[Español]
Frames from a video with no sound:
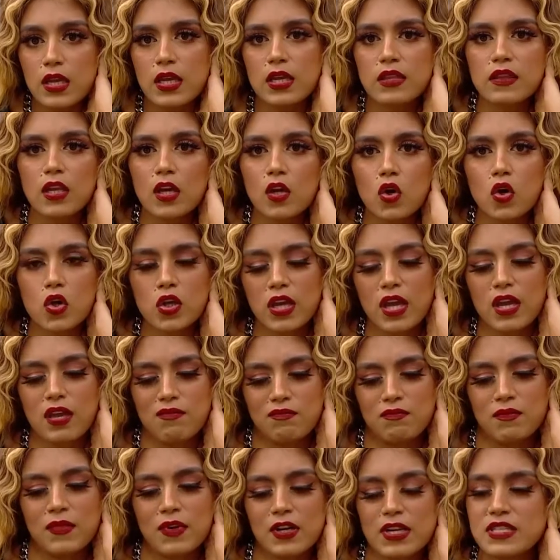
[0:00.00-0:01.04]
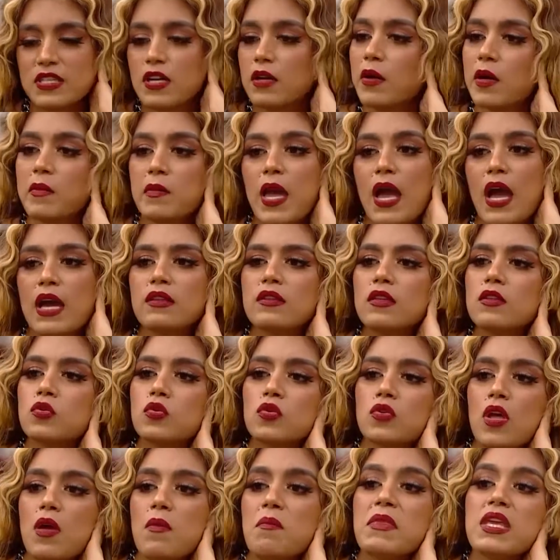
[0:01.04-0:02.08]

y tengo que reservarme actitudes